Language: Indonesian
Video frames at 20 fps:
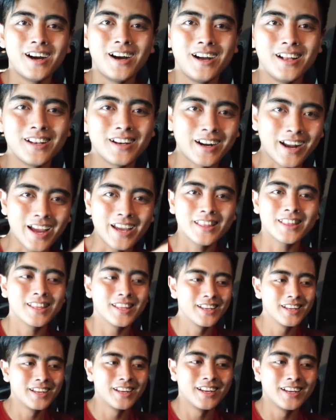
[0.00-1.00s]
alright
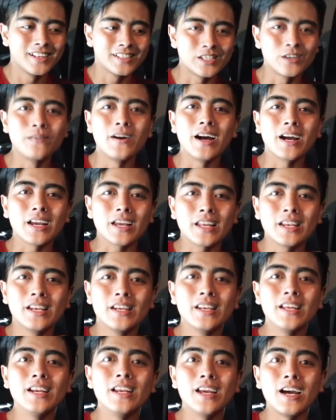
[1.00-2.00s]
coba
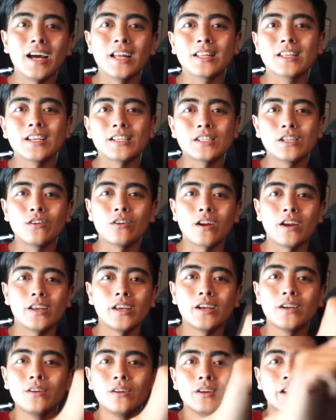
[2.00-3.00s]
dilihat
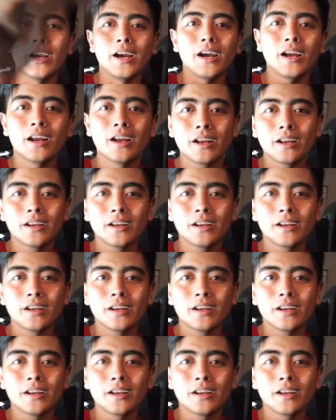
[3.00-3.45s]
keseluruhannya dulu ya